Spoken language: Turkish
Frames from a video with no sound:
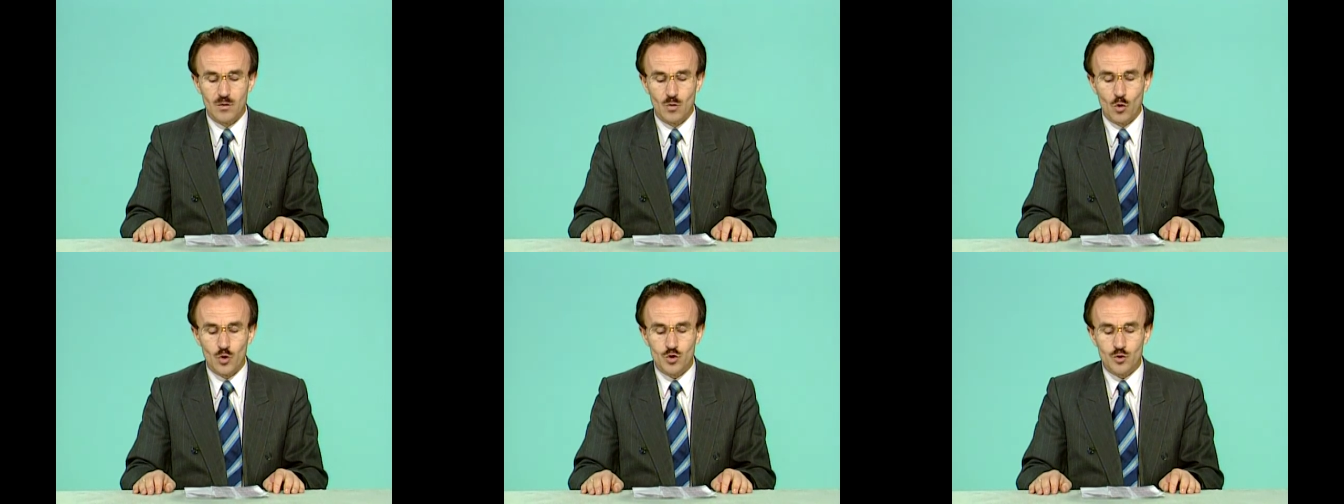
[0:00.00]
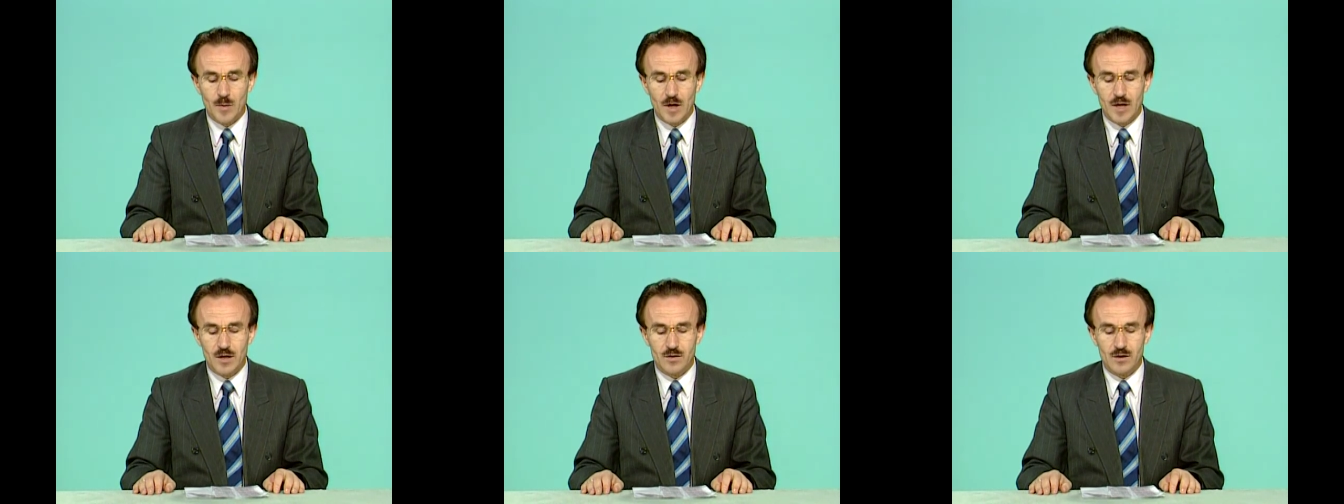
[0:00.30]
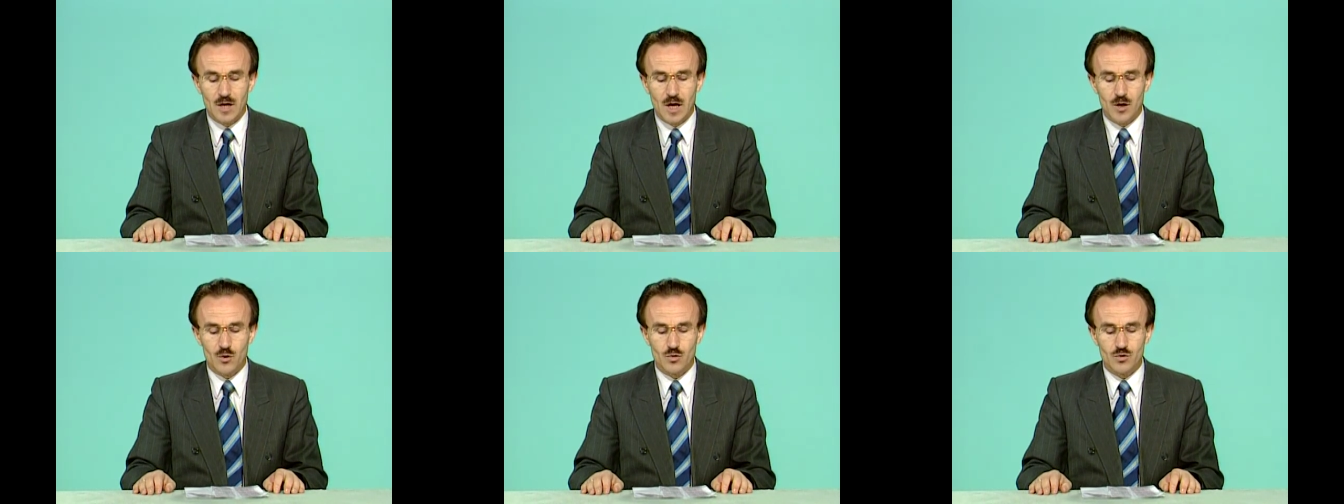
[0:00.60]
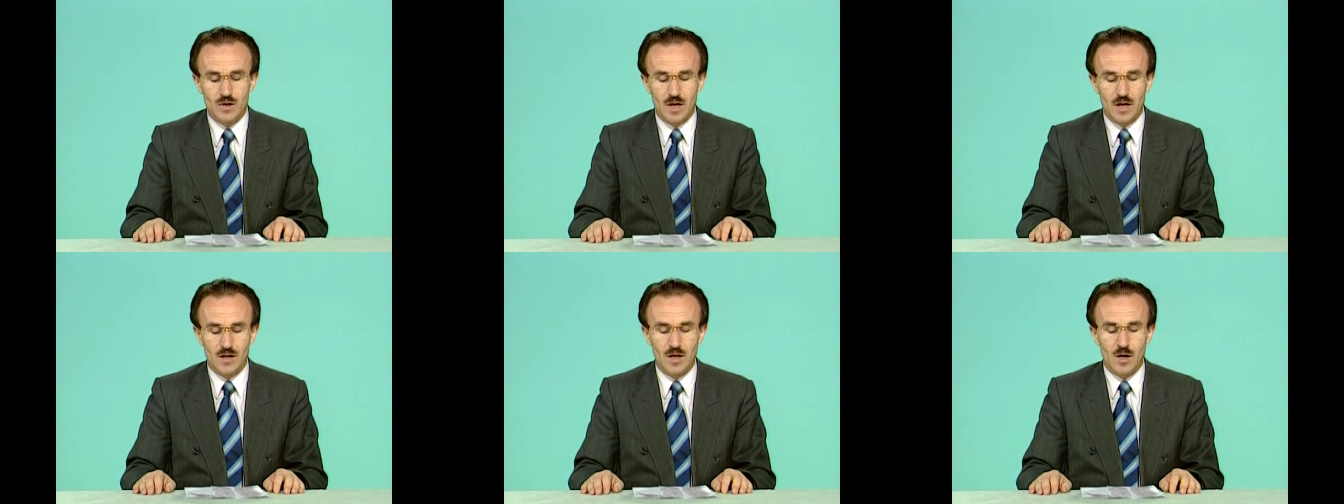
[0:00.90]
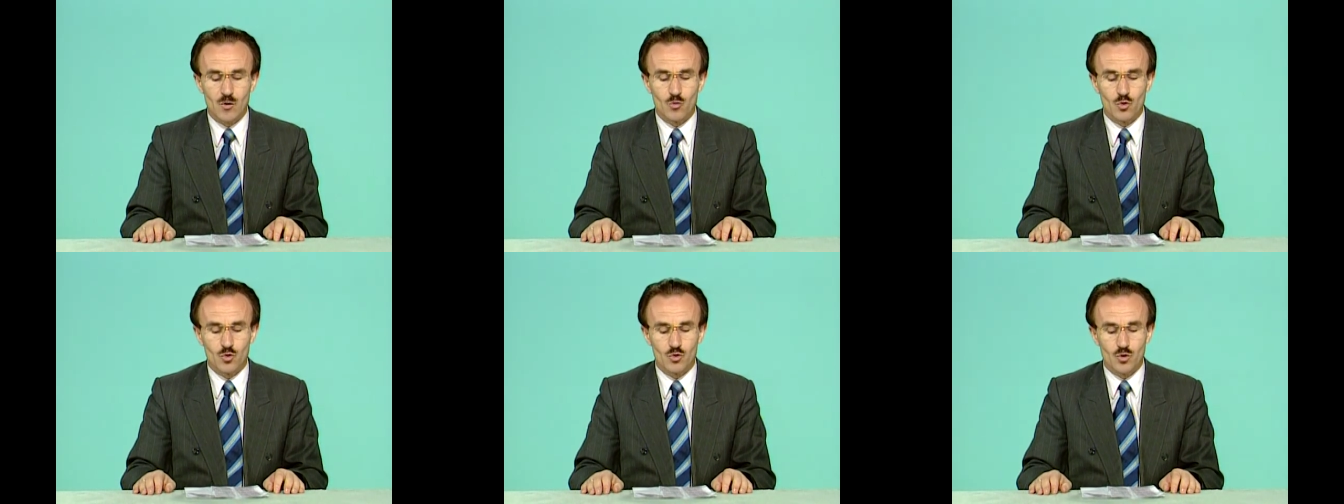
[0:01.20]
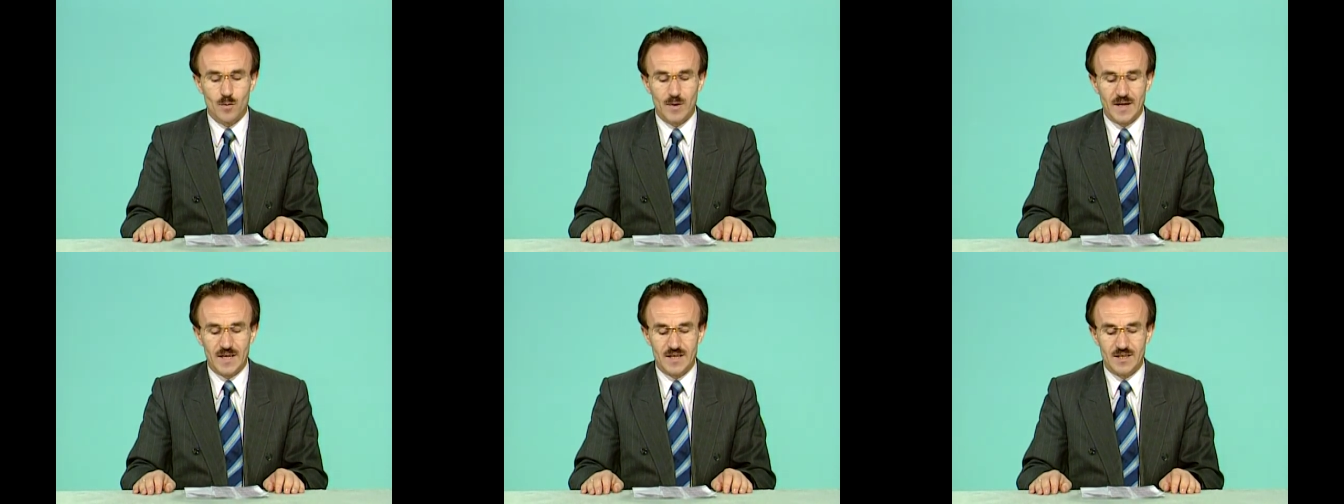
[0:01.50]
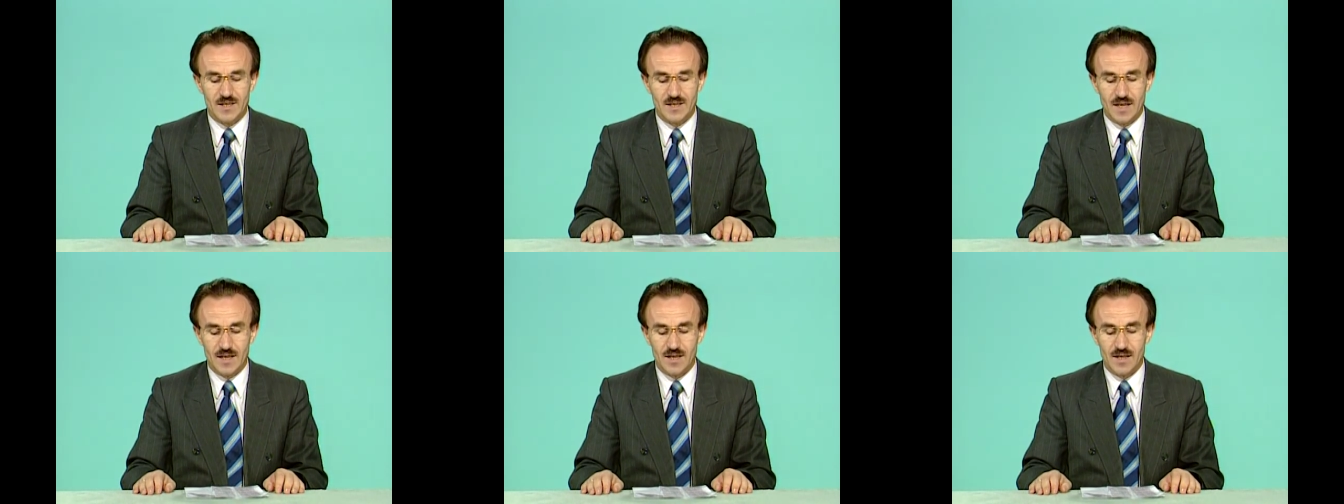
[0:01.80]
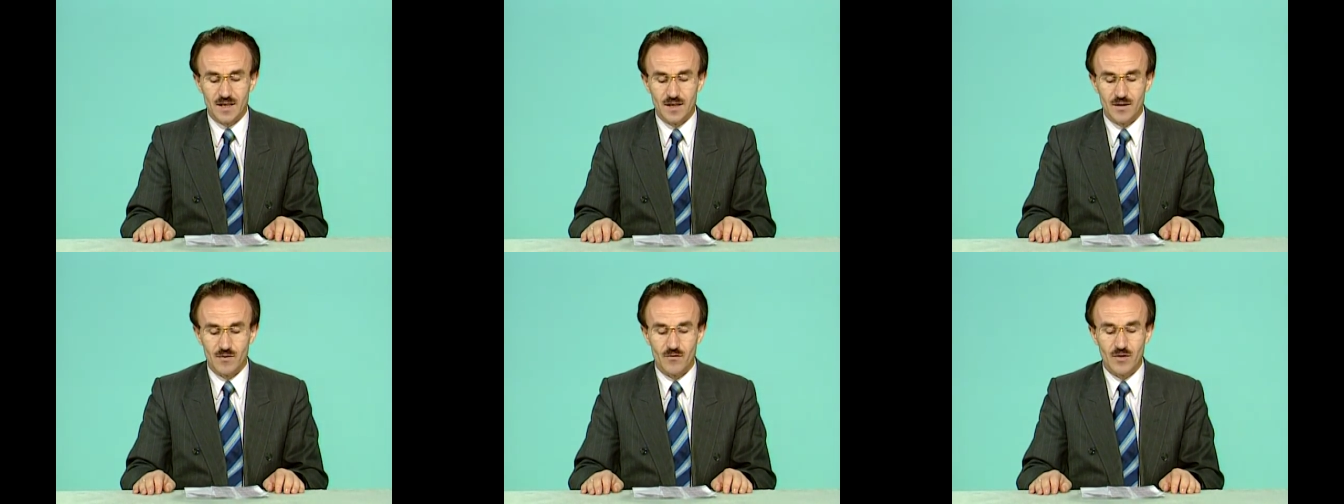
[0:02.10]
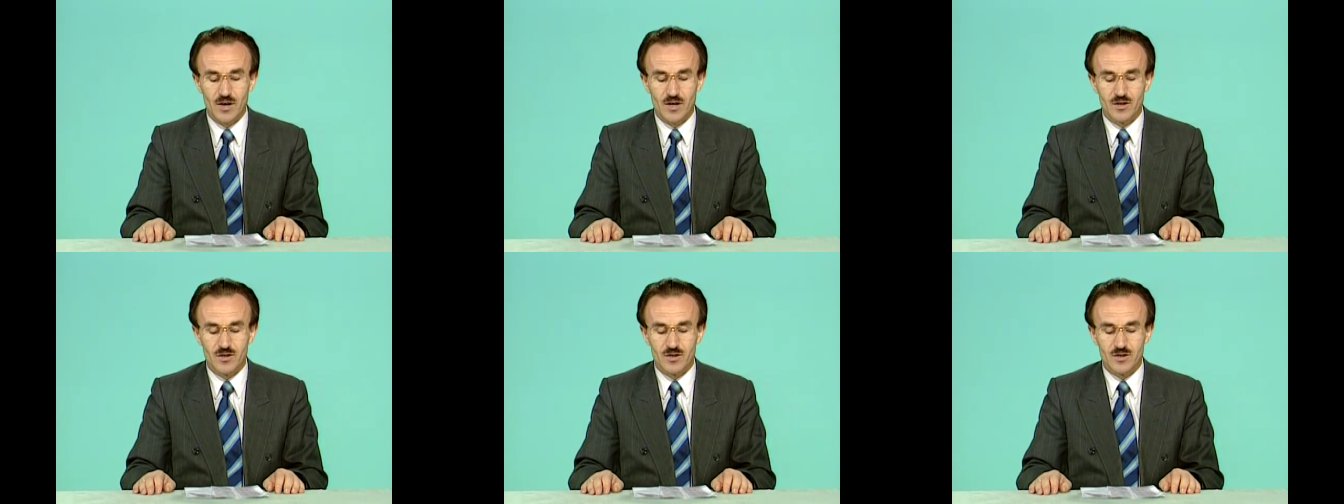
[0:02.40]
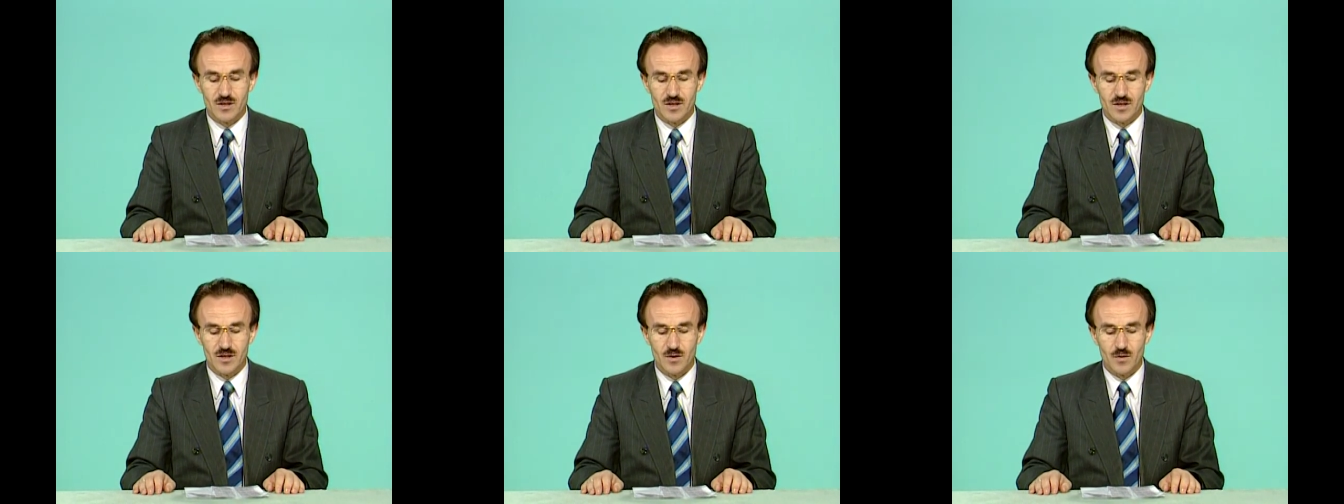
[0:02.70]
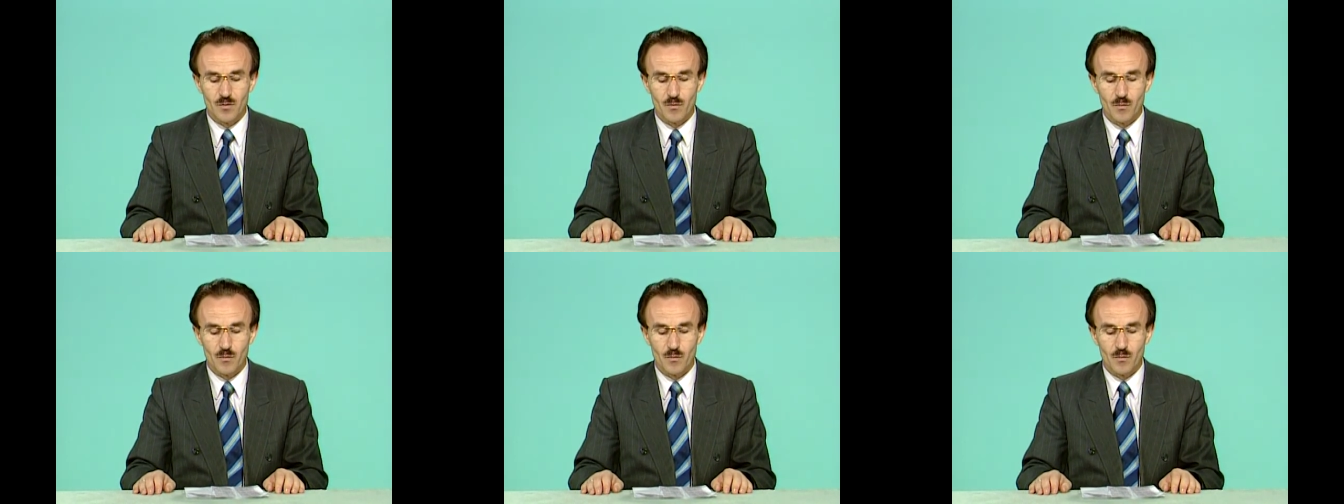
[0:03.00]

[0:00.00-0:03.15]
Osmanlı taarruzlarından kurtulmak istedi ve kızı